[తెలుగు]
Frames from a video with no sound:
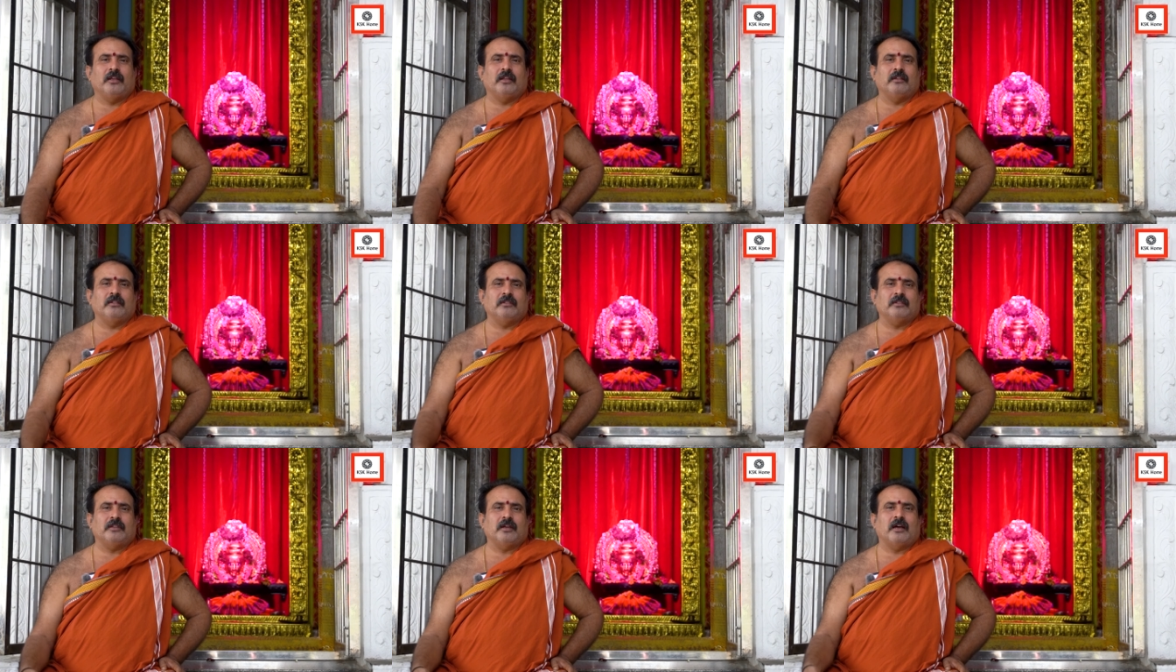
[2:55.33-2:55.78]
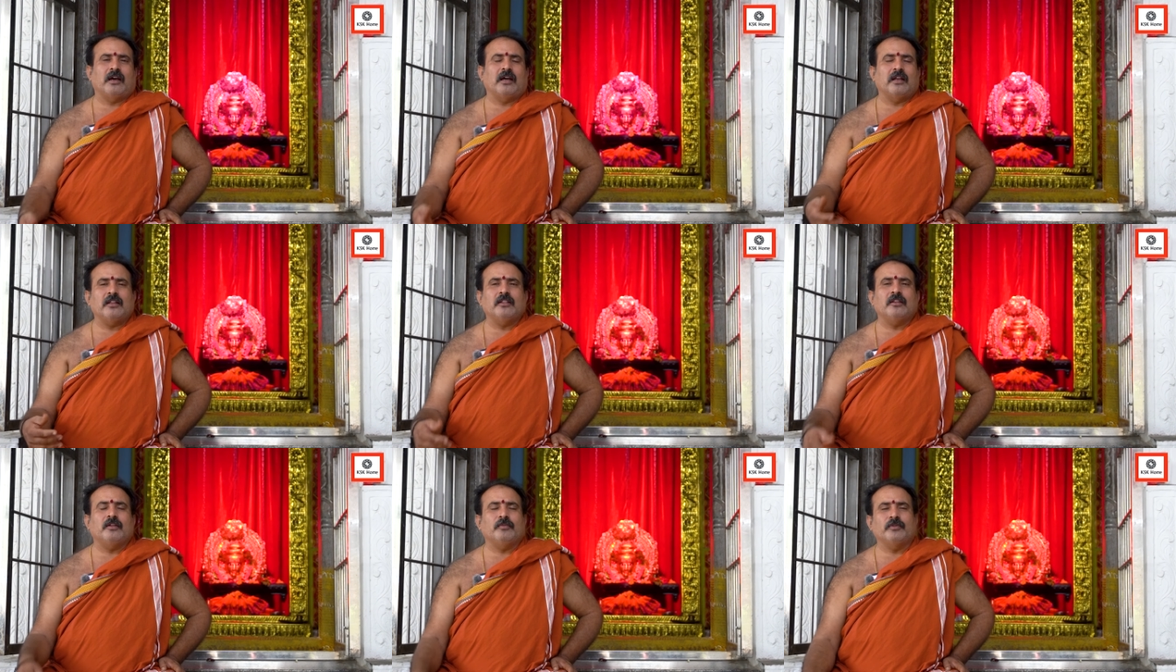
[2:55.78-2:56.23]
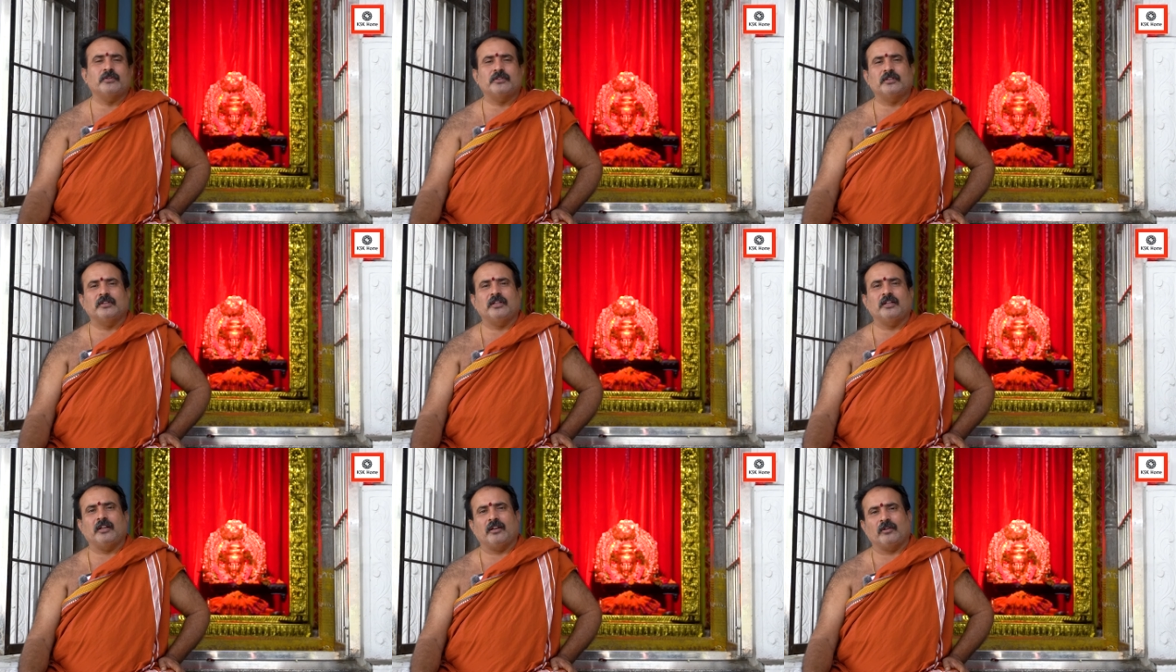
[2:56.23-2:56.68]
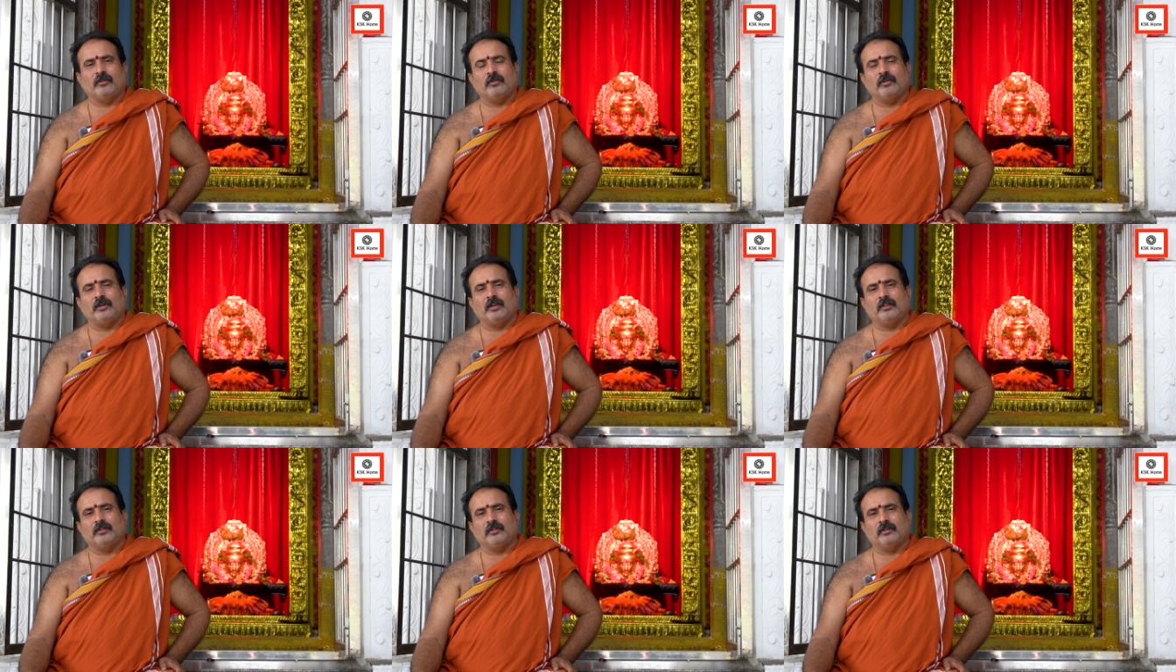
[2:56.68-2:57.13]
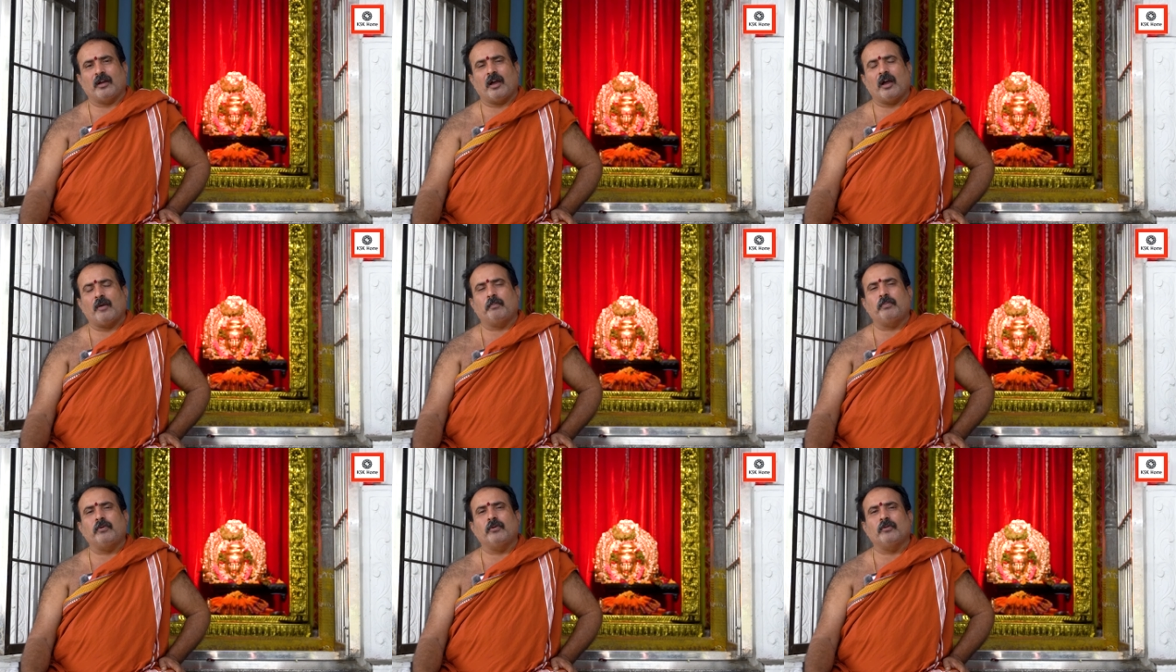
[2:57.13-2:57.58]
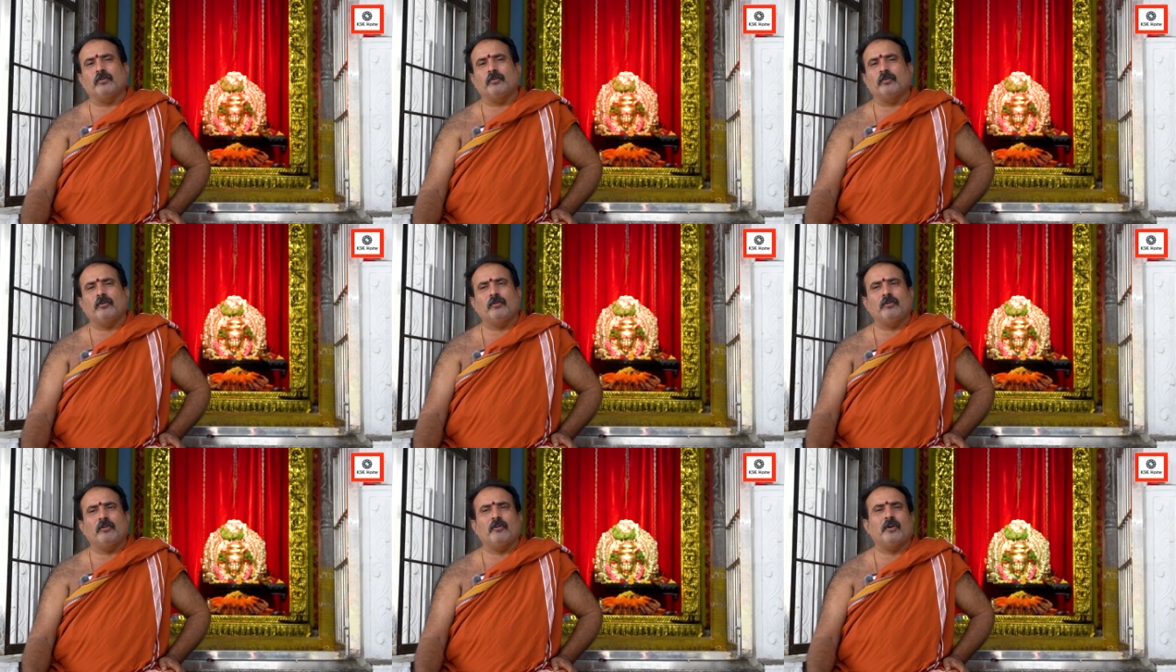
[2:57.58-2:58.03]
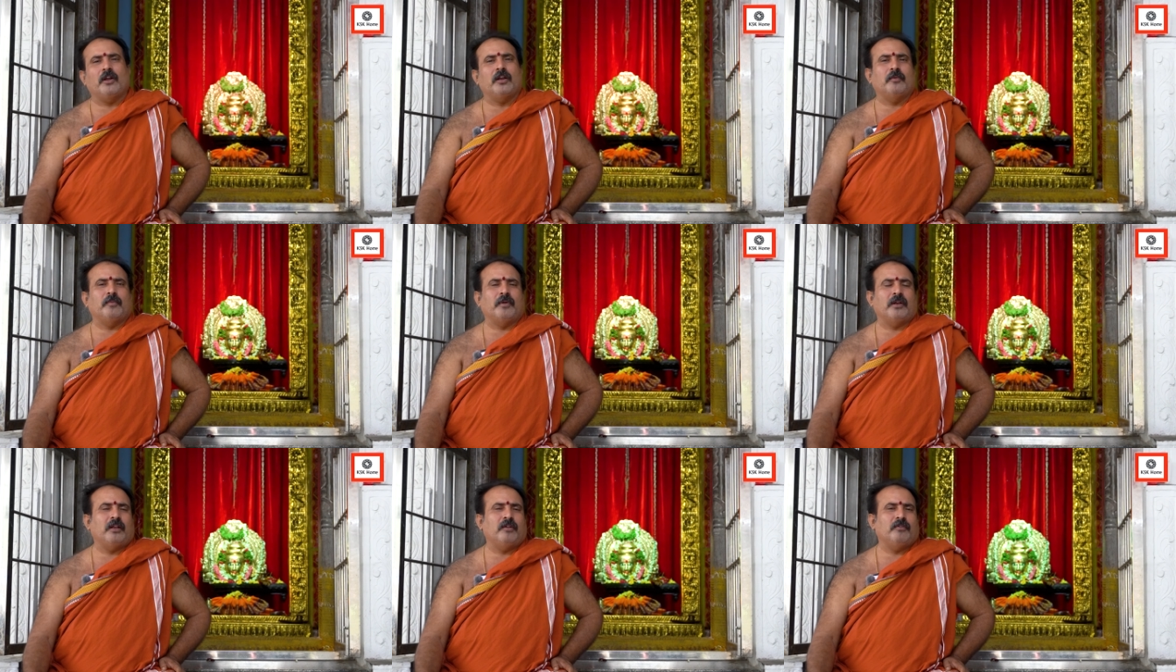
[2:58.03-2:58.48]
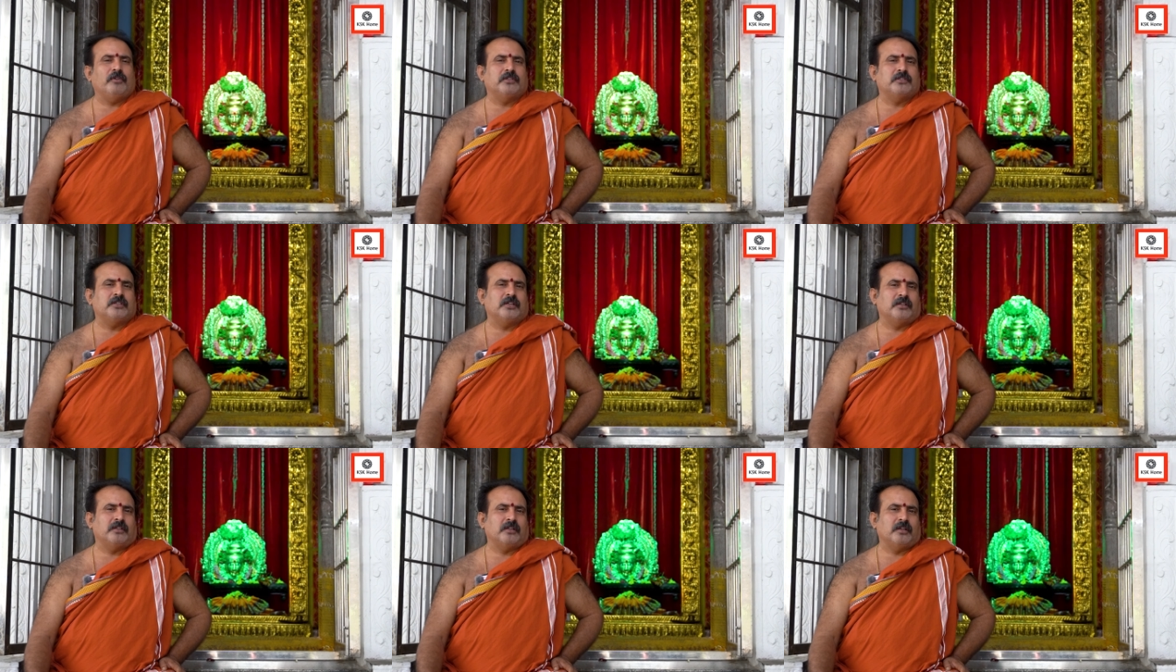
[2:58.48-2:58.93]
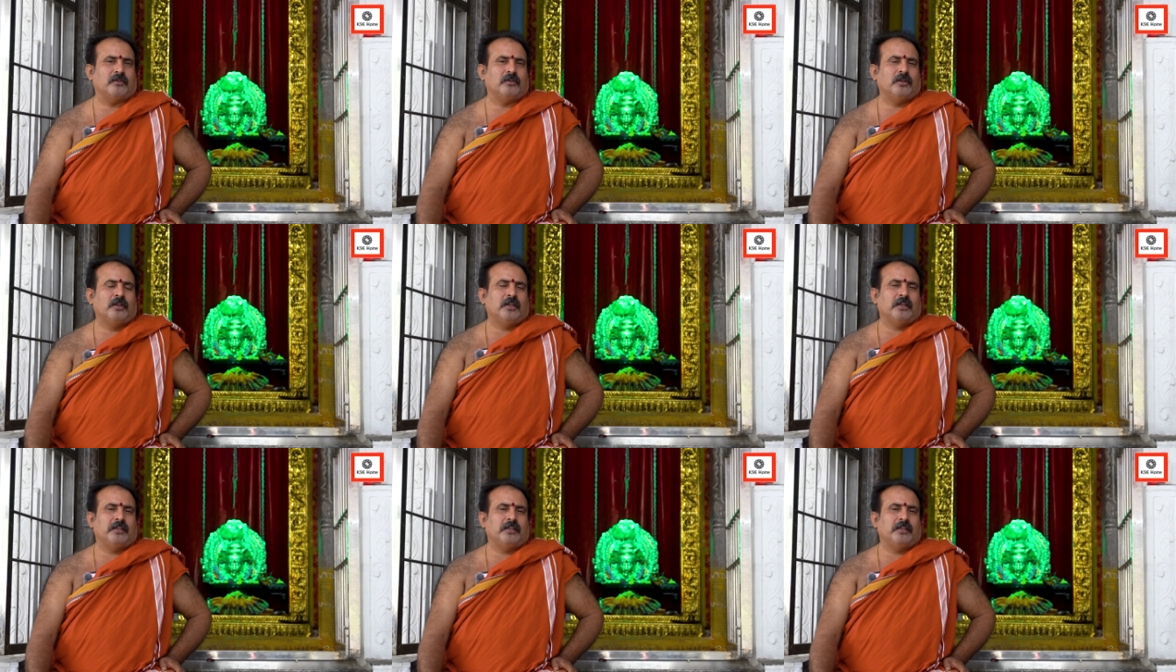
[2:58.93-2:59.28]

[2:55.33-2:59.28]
ఇంత ఆనందం వచ్చిందని అనుకోలేదు అప్పుడు ఊర్లో వాళ్ళు మళ్ళీ వచ్చి అంటారు